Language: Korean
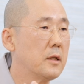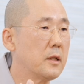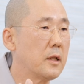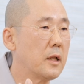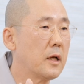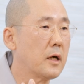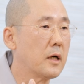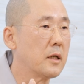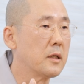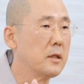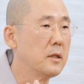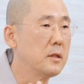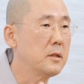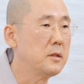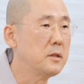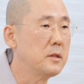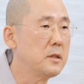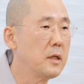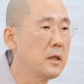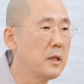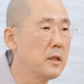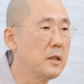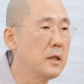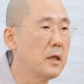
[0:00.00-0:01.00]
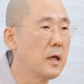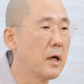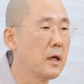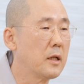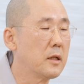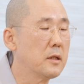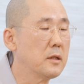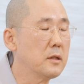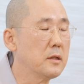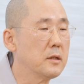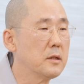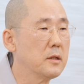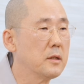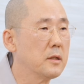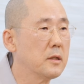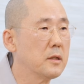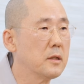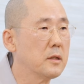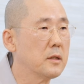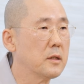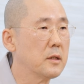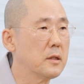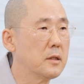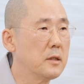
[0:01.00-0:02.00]
내가 현재 이 하는
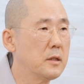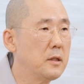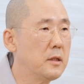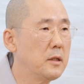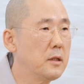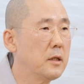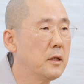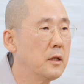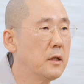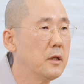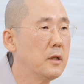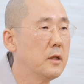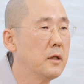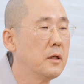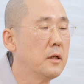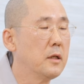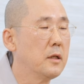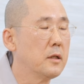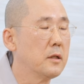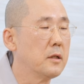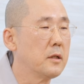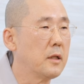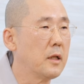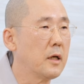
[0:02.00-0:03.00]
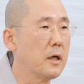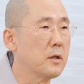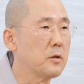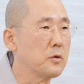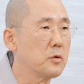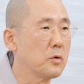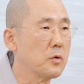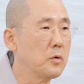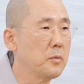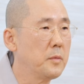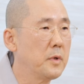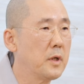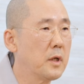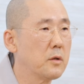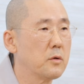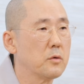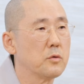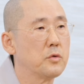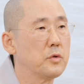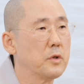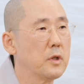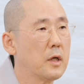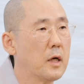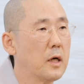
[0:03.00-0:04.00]
거, 내가
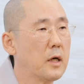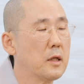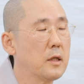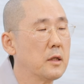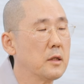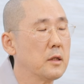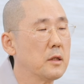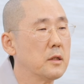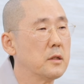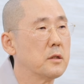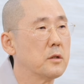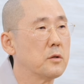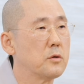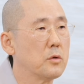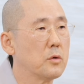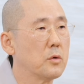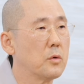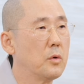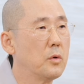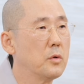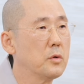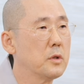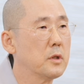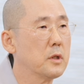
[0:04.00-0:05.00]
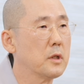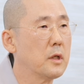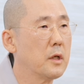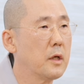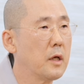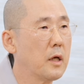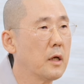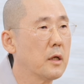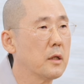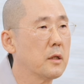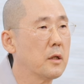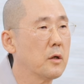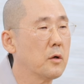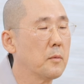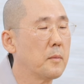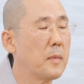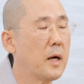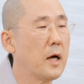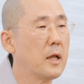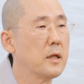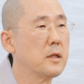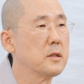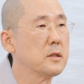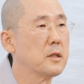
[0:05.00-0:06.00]
조금이라도 수행하는 게 이제 좀 공덕이 해양되고
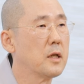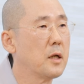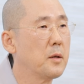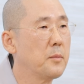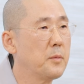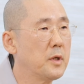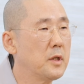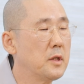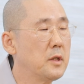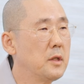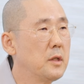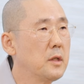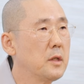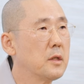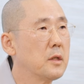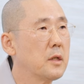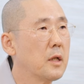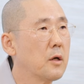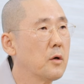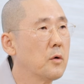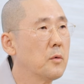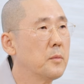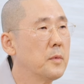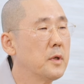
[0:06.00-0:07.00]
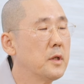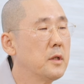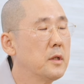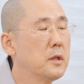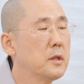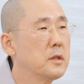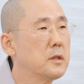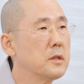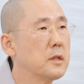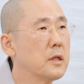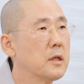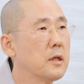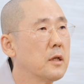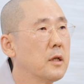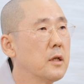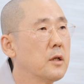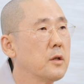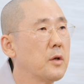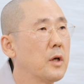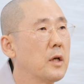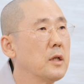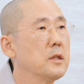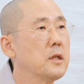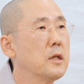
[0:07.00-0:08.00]
많은 사람이 이익이 되고 뭐 이런 이제
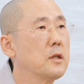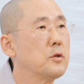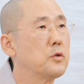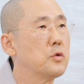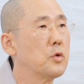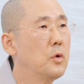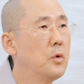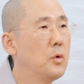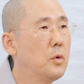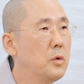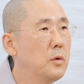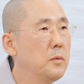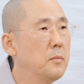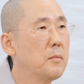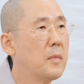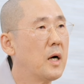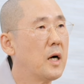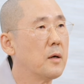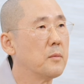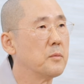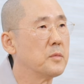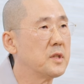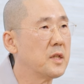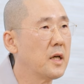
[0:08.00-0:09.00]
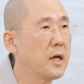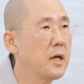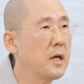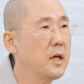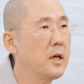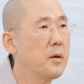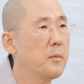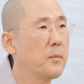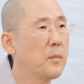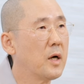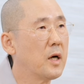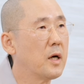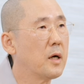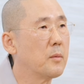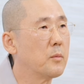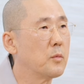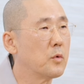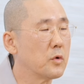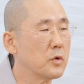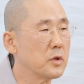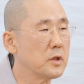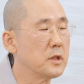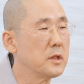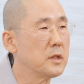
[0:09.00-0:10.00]
굉장히 좋은 마음, 자애의
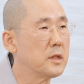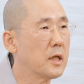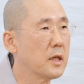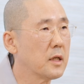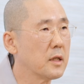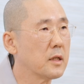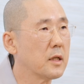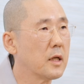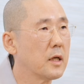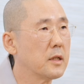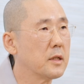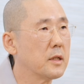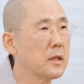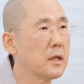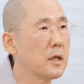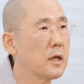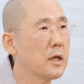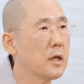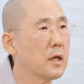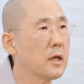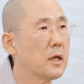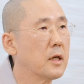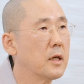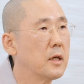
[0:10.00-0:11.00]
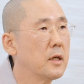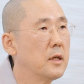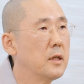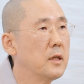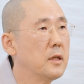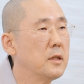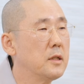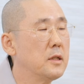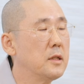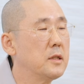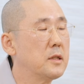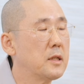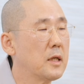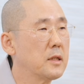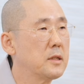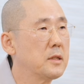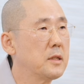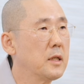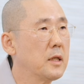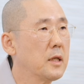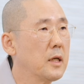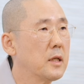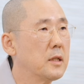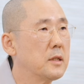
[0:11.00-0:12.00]
마음으로 시작을 하니까 이
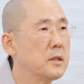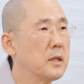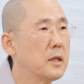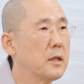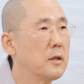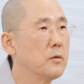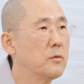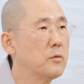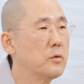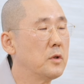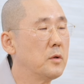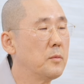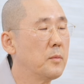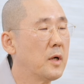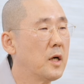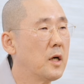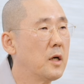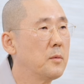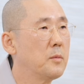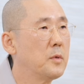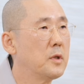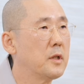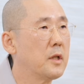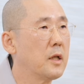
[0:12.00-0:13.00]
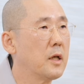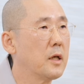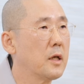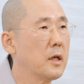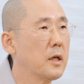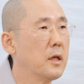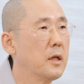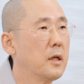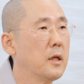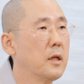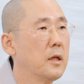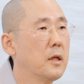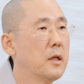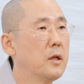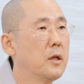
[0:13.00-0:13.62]
자체가 이제 우리 마음을 되게